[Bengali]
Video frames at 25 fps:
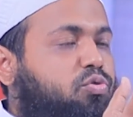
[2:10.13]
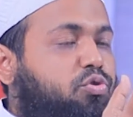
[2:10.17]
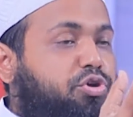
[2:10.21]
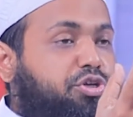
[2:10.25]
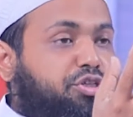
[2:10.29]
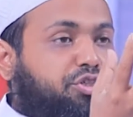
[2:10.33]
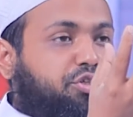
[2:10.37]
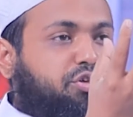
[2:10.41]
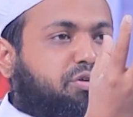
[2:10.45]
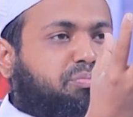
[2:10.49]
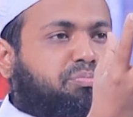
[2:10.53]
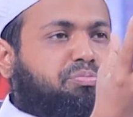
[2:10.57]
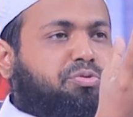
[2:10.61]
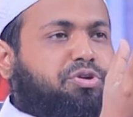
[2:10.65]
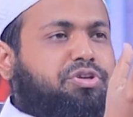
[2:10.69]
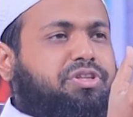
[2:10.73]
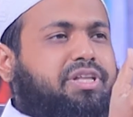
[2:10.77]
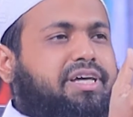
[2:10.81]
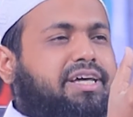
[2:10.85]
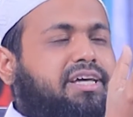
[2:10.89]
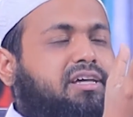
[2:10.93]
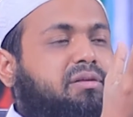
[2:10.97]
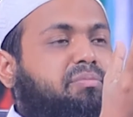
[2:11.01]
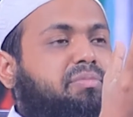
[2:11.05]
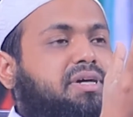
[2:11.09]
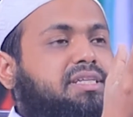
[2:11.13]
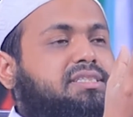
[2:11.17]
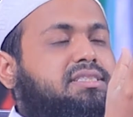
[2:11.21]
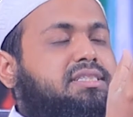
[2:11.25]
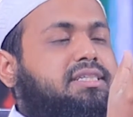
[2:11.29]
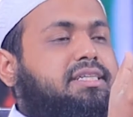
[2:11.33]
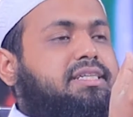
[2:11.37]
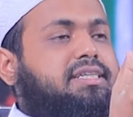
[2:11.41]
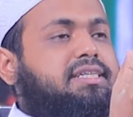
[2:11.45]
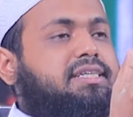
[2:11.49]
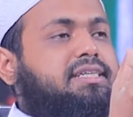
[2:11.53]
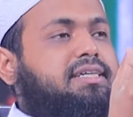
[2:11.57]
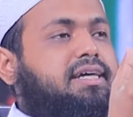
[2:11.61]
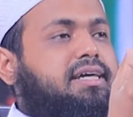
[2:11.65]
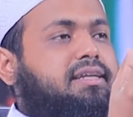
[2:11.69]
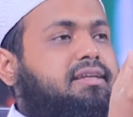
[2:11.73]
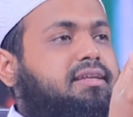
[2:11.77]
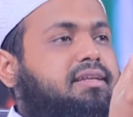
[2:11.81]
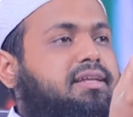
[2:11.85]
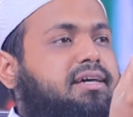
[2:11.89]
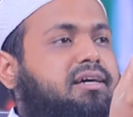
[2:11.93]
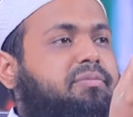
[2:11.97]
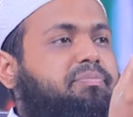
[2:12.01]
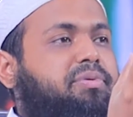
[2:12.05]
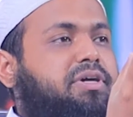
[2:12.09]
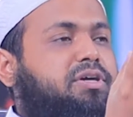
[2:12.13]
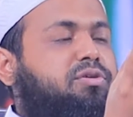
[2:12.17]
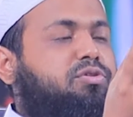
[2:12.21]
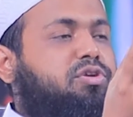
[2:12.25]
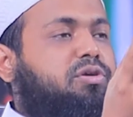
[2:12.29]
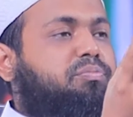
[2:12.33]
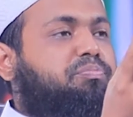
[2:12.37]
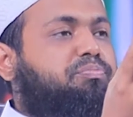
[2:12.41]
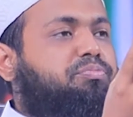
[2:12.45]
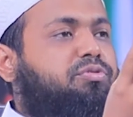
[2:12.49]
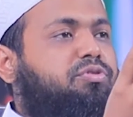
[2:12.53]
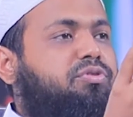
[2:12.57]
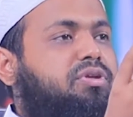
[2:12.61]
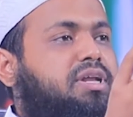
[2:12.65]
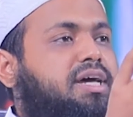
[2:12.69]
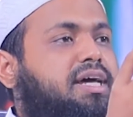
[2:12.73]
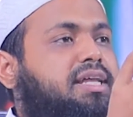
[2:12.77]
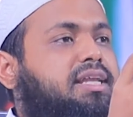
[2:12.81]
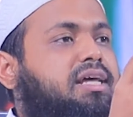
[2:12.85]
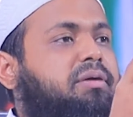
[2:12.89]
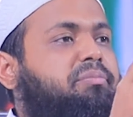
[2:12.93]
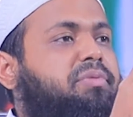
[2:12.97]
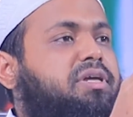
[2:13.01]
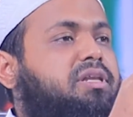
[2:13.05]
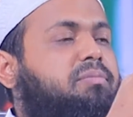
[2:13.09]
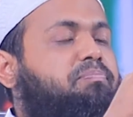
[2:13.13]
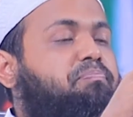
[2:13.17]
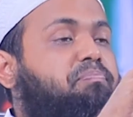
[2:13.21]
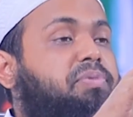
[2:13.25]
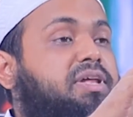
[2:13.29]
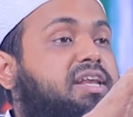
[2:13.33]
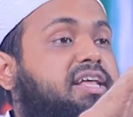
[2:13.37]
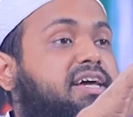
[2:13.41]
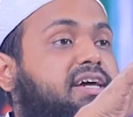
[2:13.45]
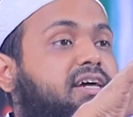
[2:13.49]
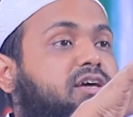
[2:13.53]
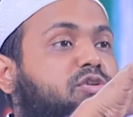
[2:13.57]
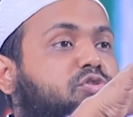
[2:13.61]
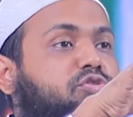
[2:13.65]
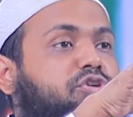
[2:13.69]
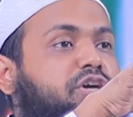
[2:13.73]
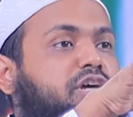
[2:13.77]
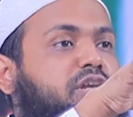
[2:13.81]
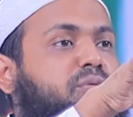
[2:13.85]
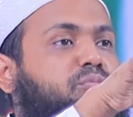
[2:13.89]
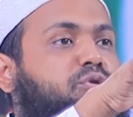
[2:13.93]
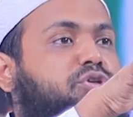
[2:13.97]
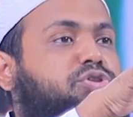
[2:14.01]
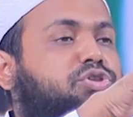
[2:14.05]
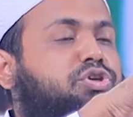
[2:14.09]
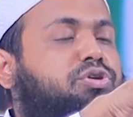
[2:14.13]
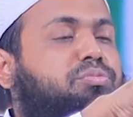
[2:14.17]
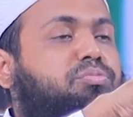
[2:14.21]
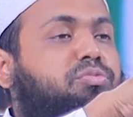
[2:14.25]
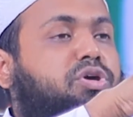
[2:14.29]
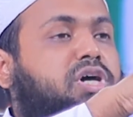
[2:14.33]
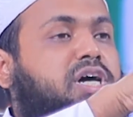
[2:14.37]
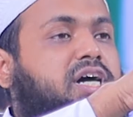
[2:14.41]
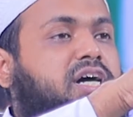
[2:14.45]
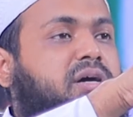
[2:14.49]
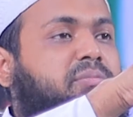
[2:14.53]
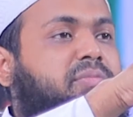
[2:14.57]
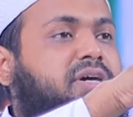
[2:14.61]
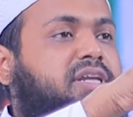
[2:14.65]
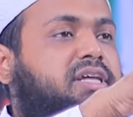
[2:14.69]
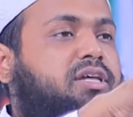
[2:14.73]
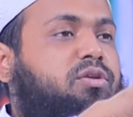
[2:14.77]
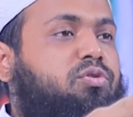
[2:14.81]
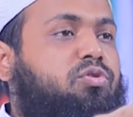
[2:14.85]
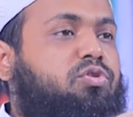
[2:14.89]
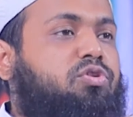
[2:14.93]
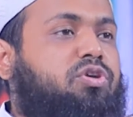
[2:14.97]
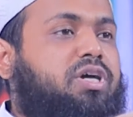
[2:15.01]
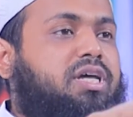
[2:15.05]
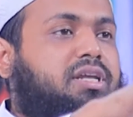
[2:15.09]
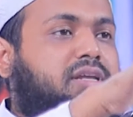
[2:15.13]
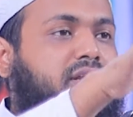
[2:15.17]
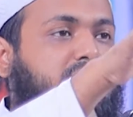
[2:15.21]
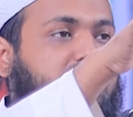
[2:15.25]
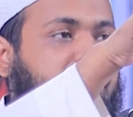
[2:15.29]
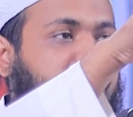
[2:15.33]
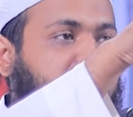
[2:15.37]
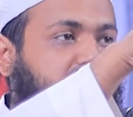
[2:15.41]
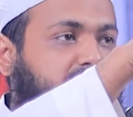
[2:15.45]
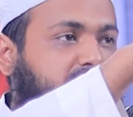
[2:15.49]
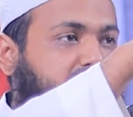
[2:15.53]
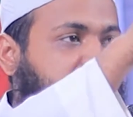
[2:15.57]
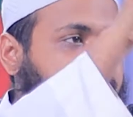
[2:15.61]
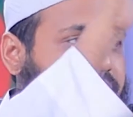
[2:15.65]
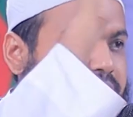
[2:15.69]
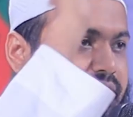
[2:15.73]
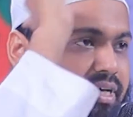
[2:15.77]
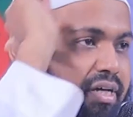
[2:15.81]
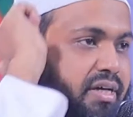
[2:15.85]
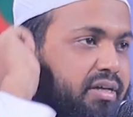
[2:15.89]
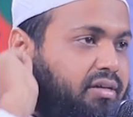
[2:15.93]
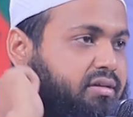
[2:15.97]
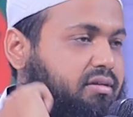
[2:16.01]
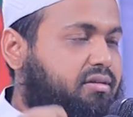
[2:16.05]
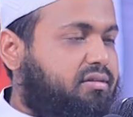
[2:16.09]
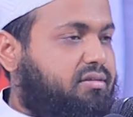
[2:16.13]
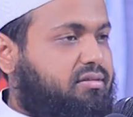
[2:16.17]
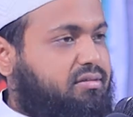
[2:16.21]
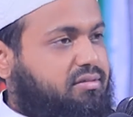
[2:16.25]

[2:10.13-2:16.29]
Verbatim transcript: ওই সম্প্রদায়ের মাঝে আল্লাহ পাক রব্বুল আলামিন প্লেগ রোগের মতো মহামারী রোগ আল্লাহ দিয়ে দিবেন